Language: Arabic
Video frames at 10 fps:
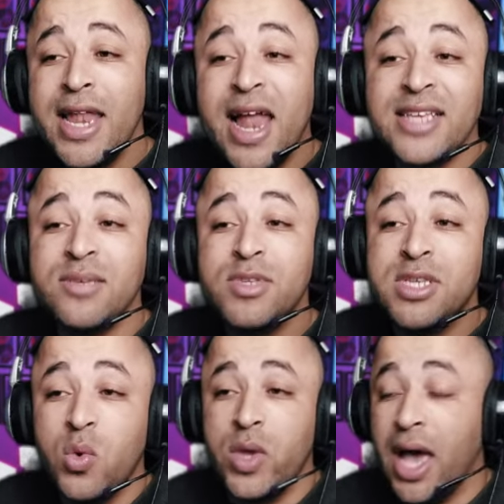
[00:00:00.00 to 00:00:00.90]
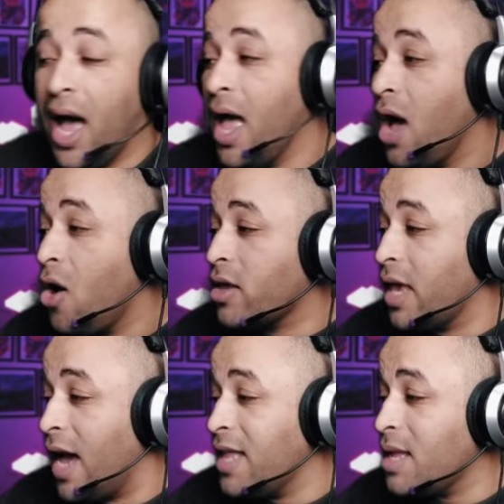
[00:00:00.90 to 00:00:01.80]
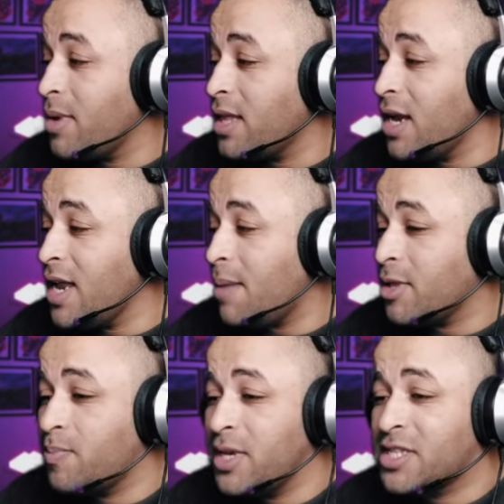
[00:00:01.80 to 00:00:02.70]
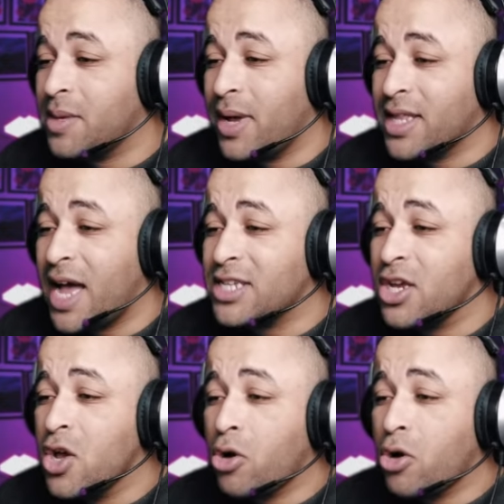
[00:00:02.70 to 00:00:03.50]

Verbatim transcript: لازم نسويها اوكي عندنا مثلا لعبه بي 17